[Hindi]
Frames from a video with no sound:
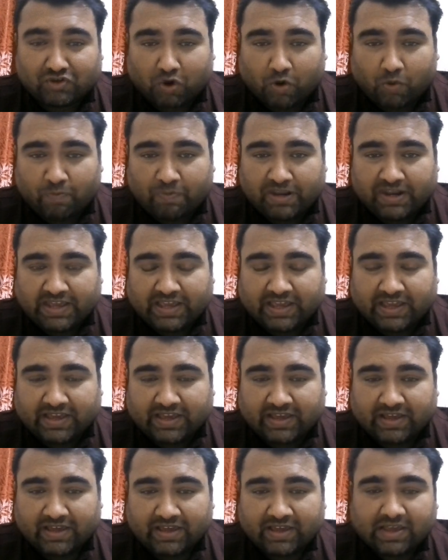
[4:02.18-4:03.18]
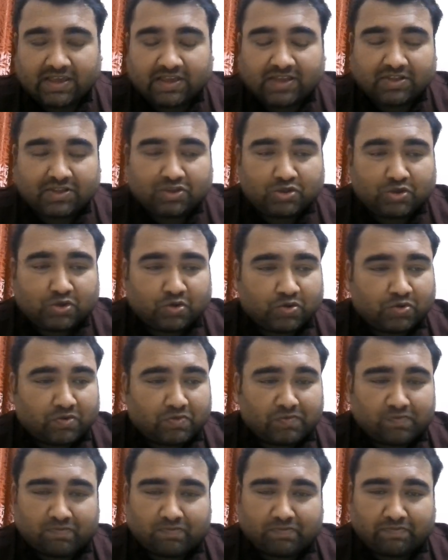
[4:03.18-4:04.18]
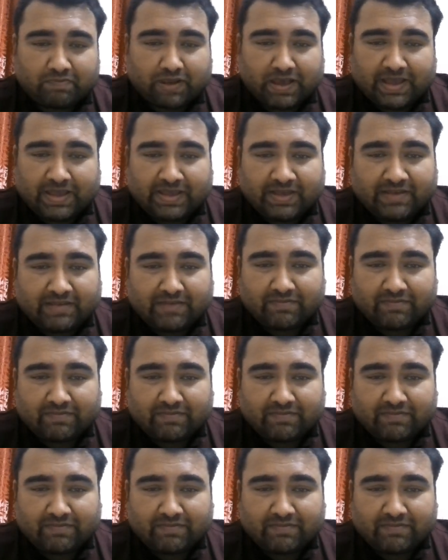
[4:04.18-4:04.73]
जॉब भी नहीं है तो भाई